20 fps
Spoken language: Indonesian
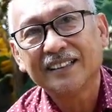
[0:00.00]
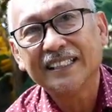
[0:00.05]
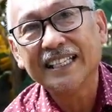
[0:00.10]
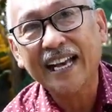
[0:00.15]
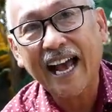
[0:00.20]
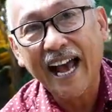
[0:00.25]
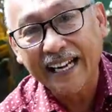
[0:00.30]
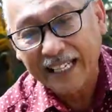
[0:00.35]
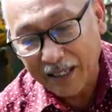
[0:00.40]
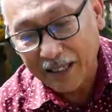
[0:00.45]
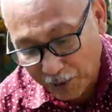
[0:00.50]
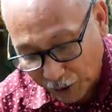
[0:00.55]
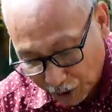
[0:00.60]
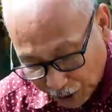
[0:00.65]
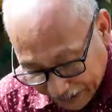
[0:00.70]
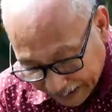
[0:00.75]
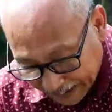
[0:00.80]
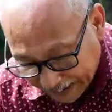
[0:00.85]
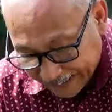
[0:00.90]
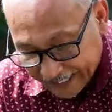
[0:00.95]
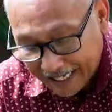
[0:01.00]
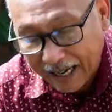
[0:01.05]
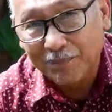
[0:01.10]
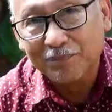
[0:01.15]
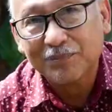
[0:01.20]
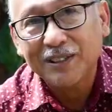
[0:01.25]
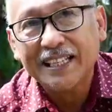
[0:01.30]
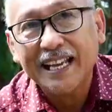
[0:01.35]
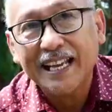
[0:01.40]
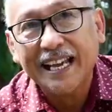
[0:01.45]
Tiga hari baru kita siram,
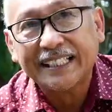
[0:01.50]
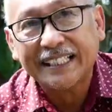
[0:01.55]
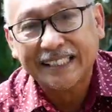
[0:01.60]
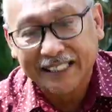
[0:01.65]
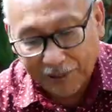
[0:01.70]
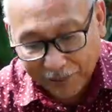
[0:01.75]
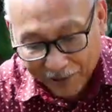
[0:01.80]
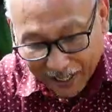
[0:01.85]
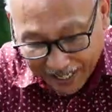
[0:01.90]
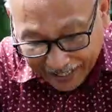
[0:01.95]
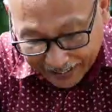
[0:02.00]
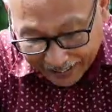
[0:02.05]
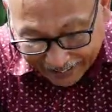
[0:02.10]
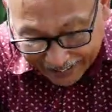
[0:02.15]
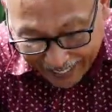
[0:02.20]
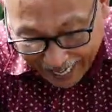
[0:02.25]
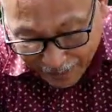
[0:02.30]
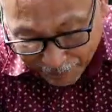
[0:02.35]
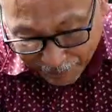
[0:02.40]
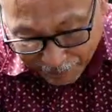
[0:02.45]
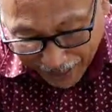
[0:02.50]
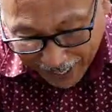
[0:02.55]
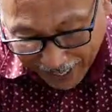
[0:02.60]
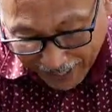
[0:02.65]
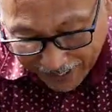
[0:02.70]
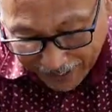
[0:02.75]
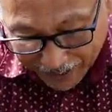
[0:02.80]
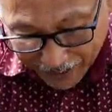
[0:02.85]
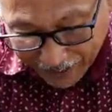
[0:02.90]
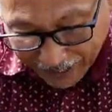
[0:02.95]
tiga hari kita siram. Karena apa?
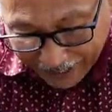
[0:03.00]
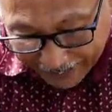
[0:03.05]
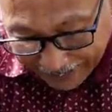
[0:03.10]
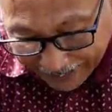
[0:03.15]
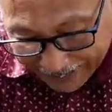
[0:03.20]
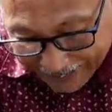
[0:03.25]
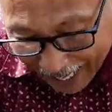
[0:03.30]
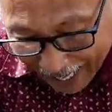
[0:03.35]
Karena